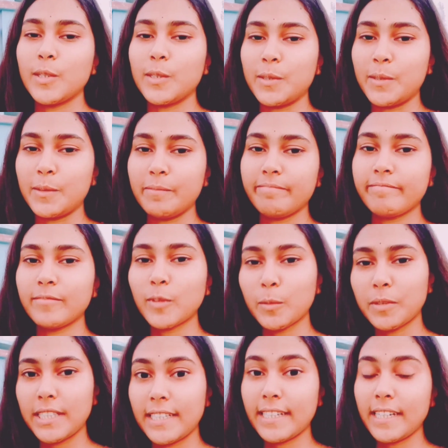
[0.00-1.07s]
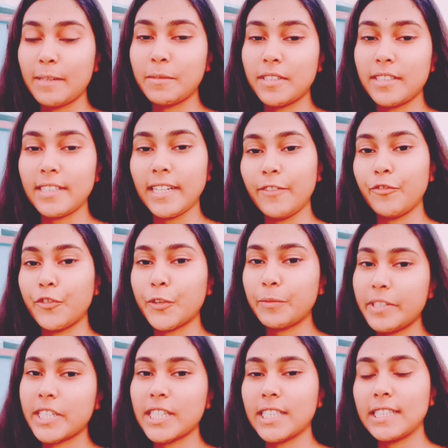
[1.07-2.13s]
তো তোমাদেরকে আমার
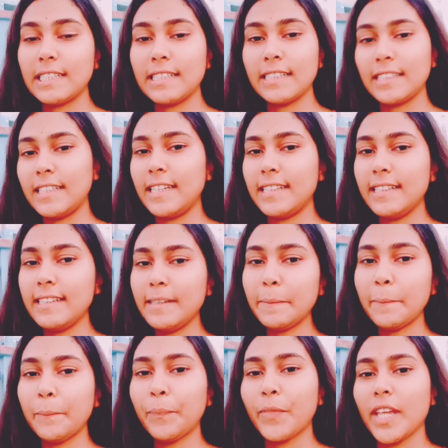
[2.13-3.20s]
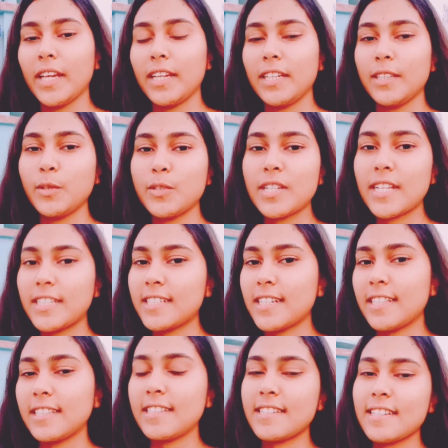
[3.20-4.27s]
ইনফরমেশান দিয়ে দিলাম তো যাদের
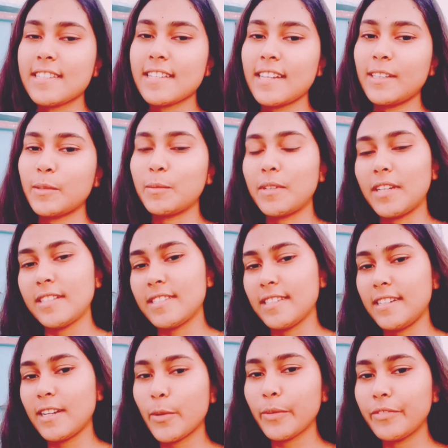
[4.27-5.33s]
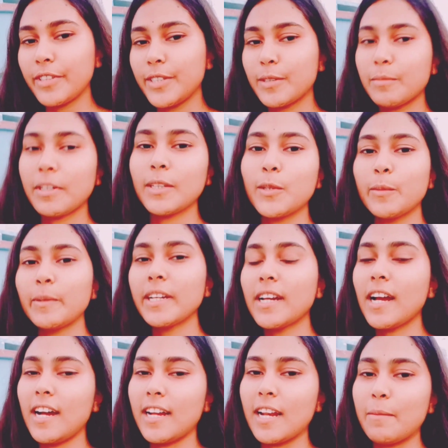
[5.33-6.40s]
জানতে চেয়েছিলে তোমরা জেনে নাও ওই ভিডিওর মাধ্যমে
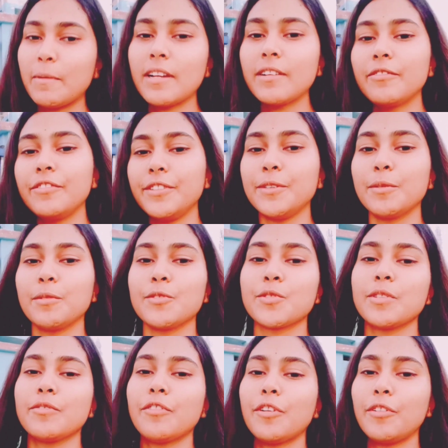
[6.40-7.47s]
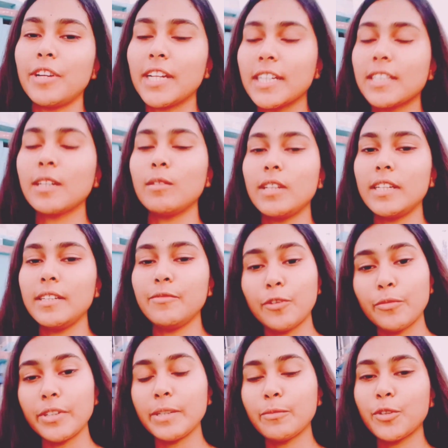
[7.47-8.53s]
আর আমার ভিডিওগুলো যদি ফলো লাগে তাহলে
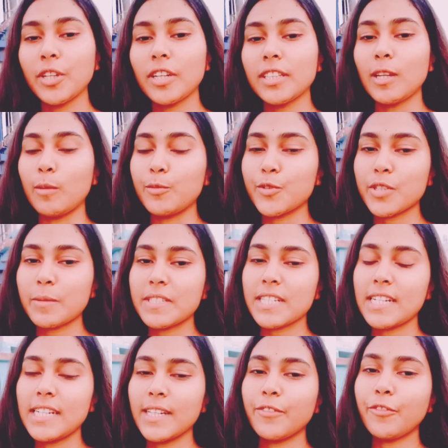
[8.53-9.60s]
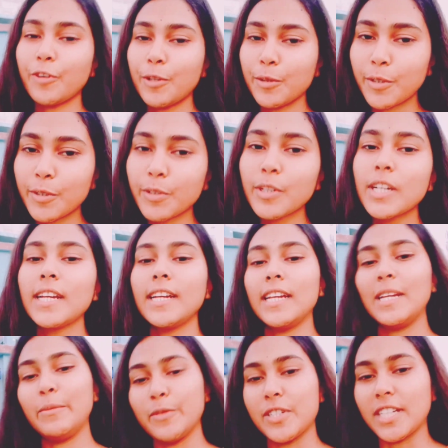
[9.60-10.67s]
ইনফরমেটিভ মনে হয় তাহলে অবশ্যই আমার চ্যানেলটিকে ফলো করো
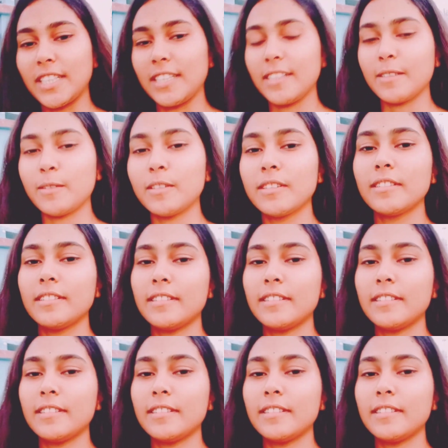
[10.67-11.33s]
এবং সাথে থেকো